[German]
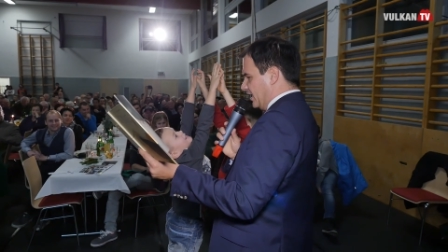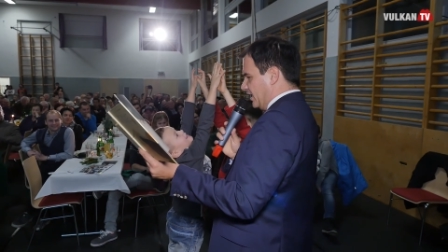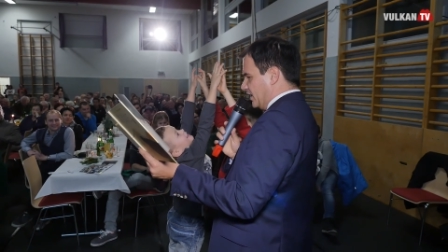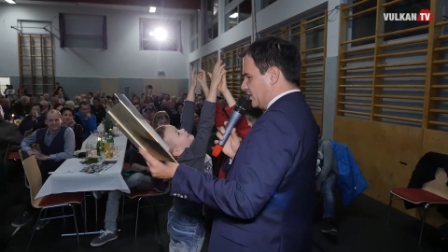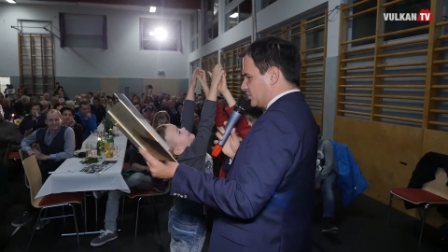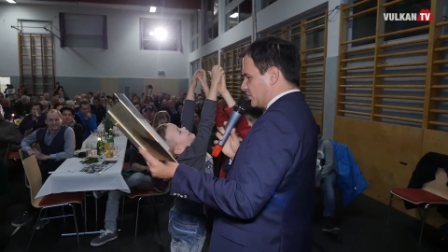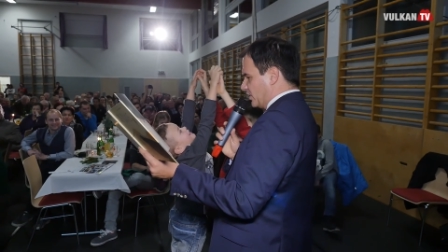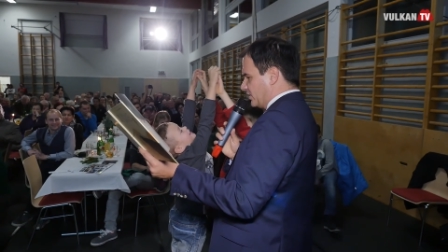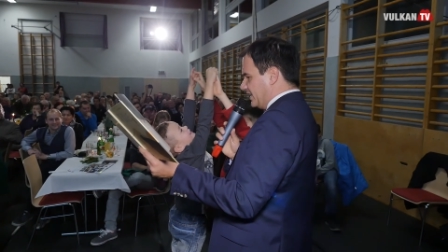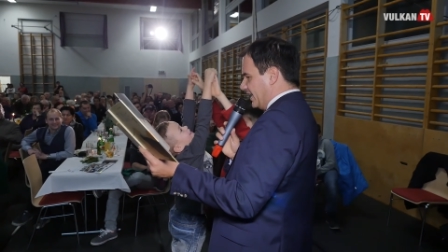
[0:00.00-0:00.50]

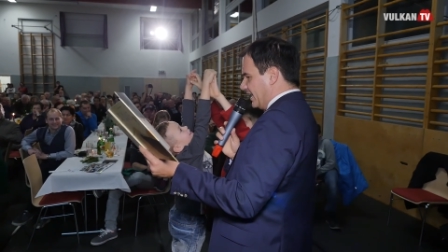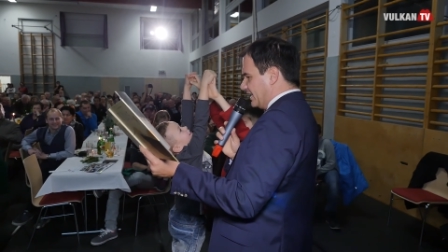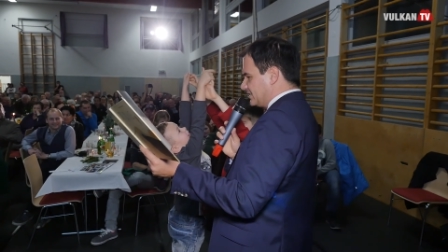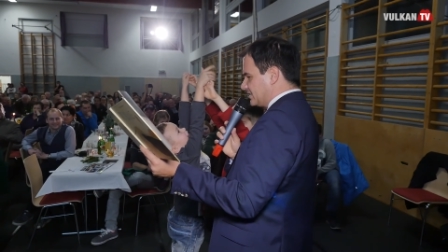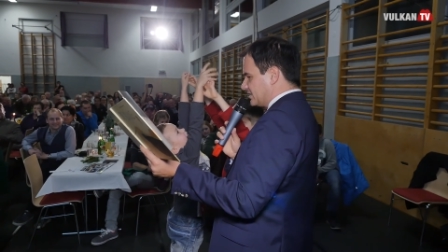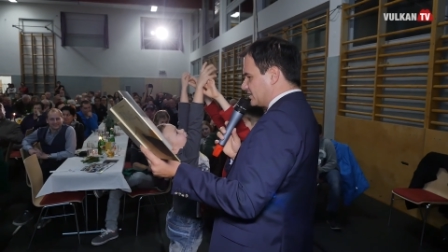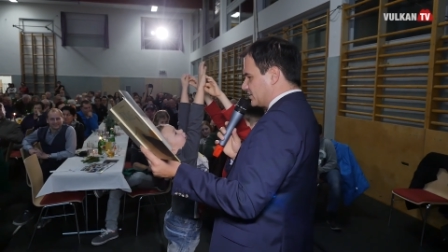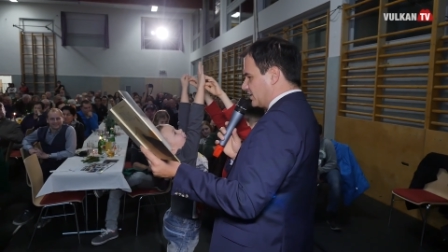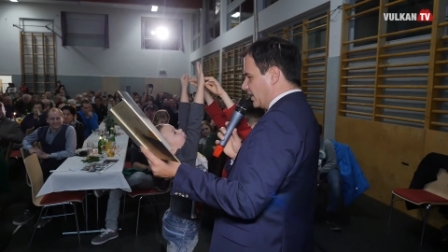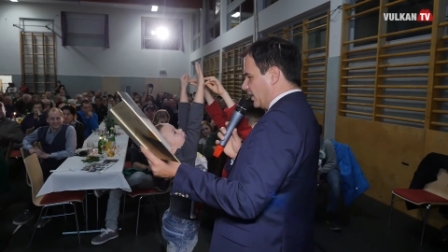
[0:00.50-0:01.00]

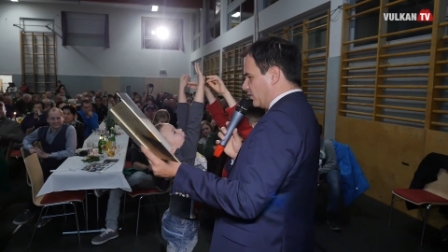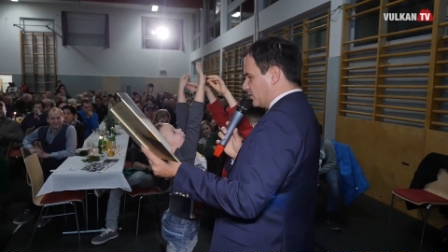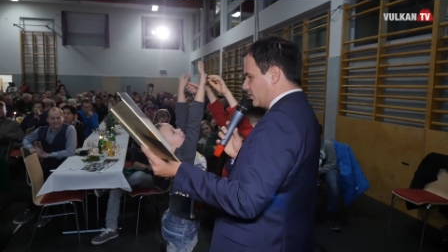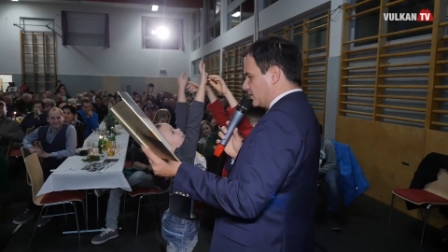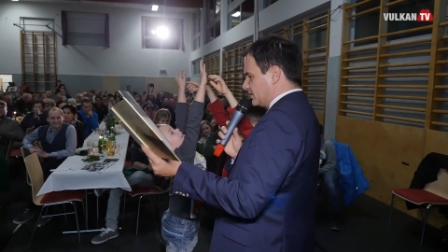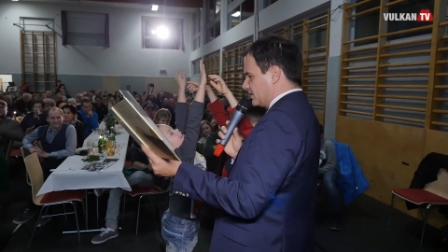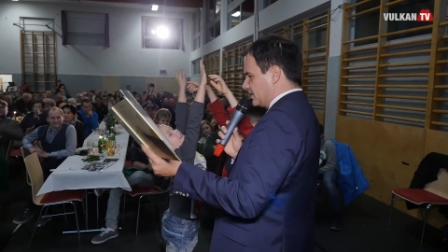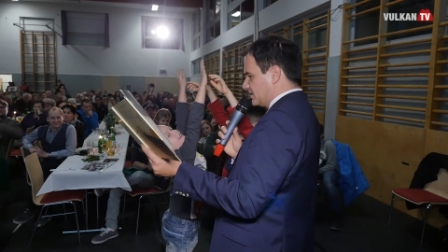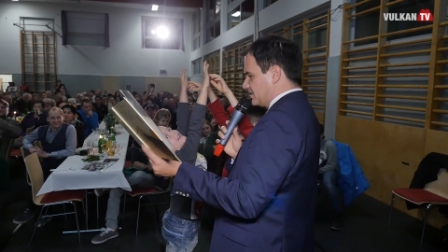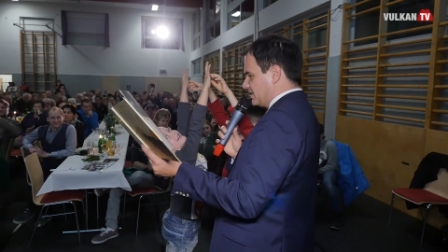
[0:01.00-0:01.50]
gemeinsam
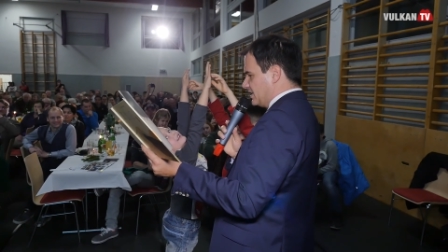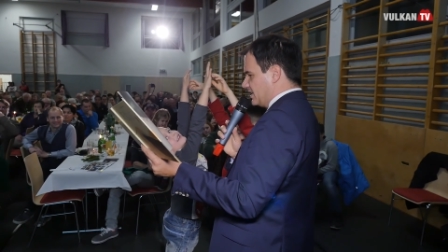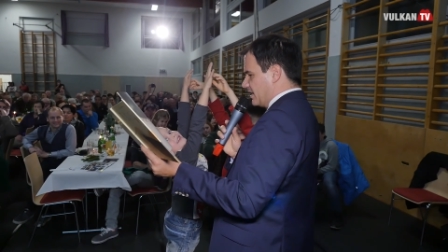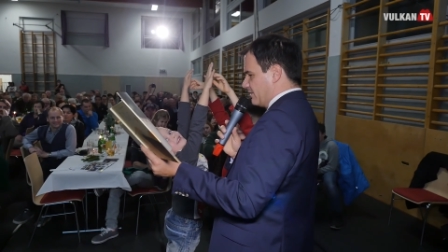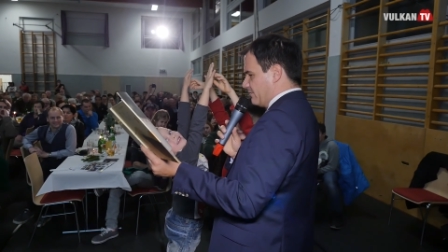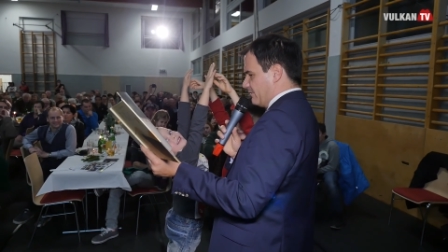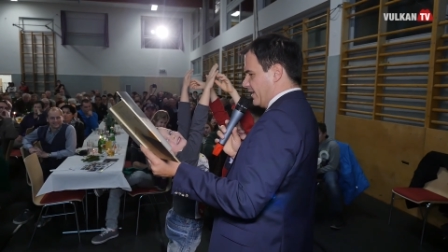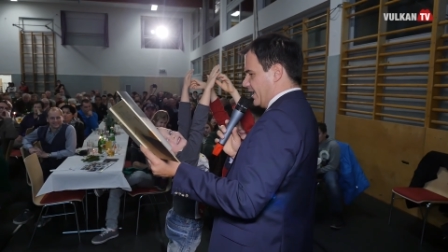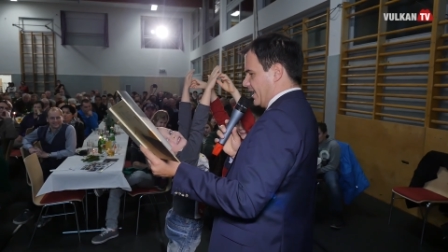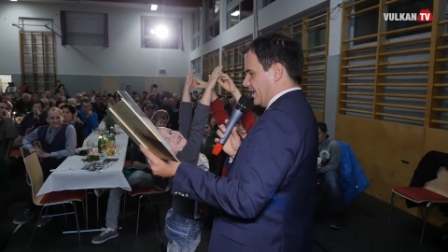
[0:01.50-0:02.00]
viel schaffen
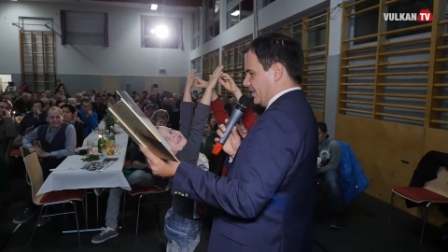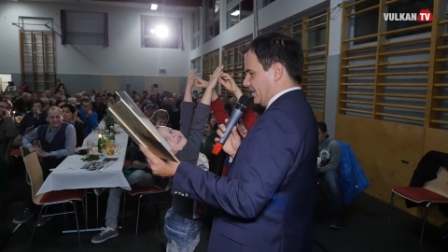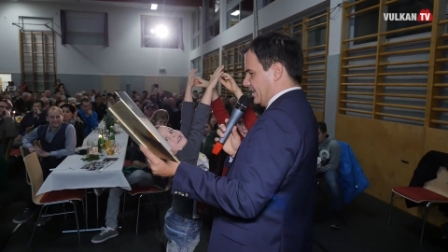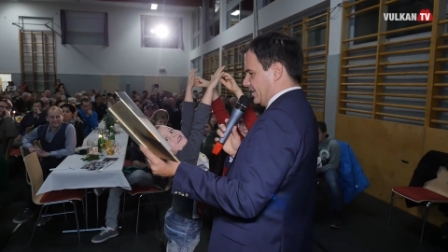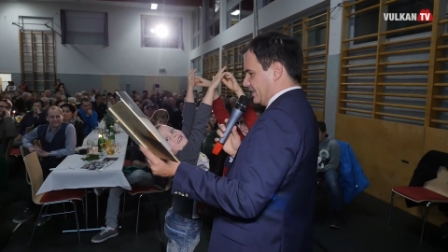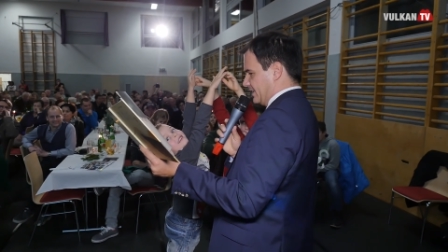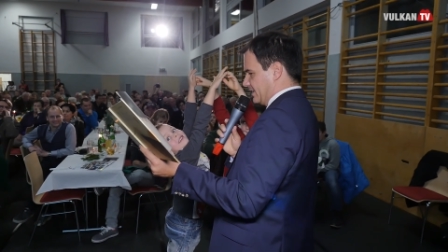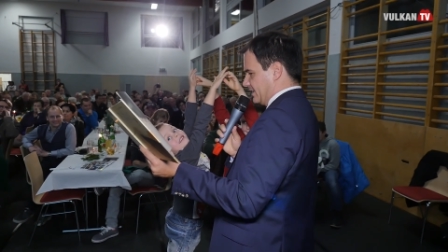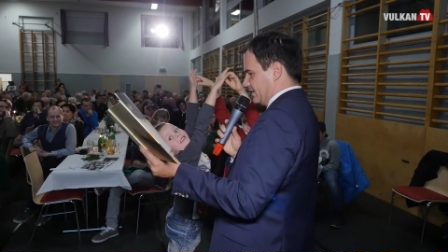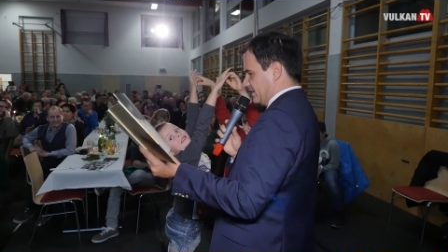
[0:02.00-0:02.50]
kann.
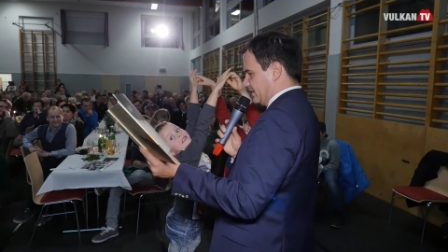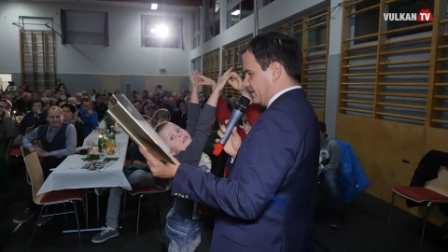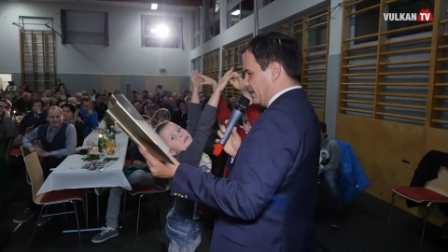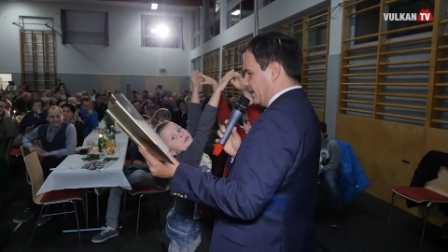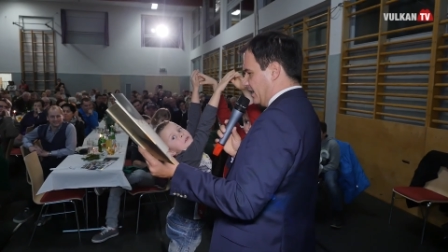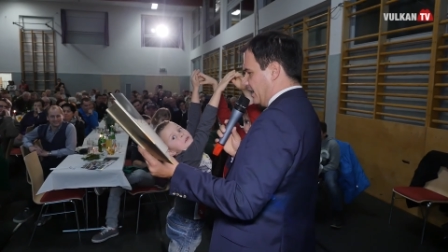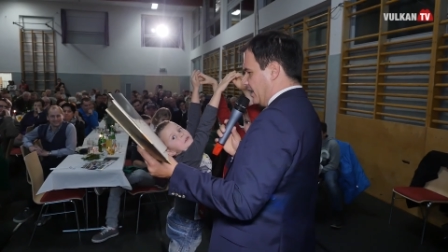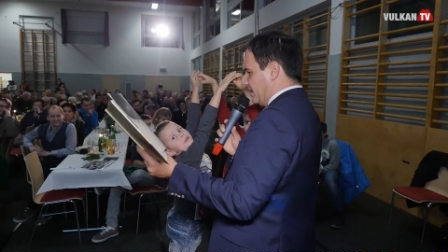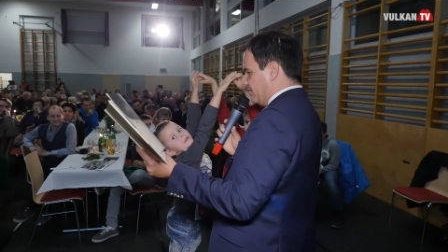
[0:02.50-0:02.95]
Tischen ist ja